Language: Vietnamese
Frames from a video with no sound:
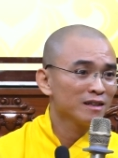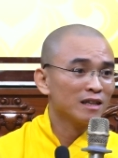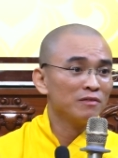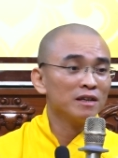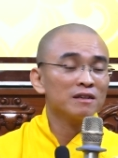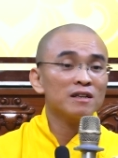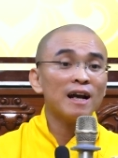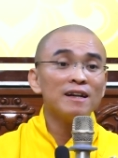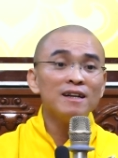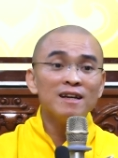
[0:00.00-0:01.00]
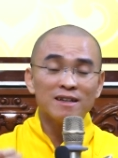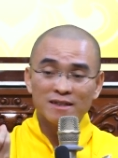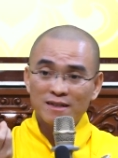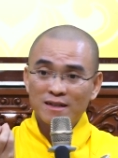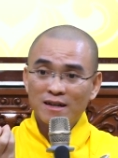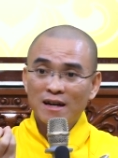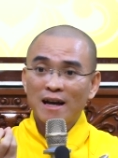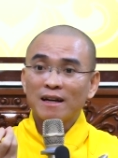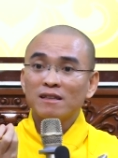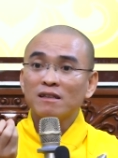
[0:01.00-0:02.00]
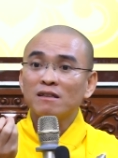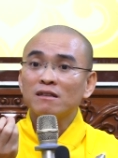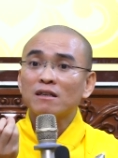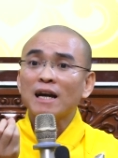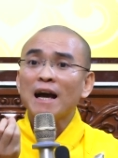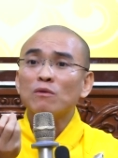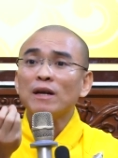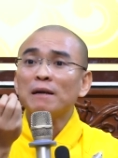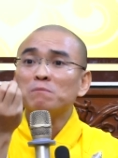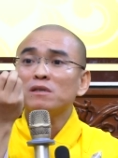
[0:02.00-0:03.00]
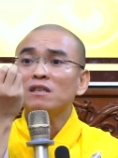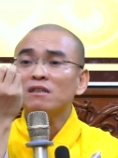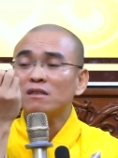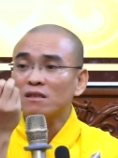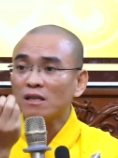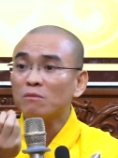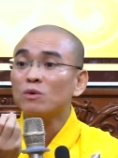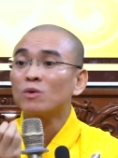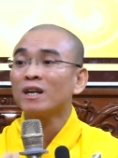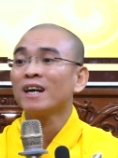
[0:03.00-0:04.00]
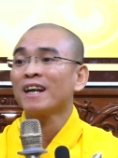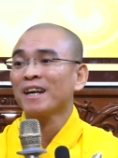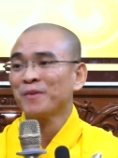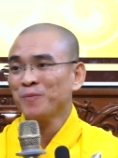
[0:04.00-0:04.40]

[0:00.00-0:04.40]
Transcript: Tại vì Thánh á, là cái từ cao đẹp nhất trong cuộc đời này.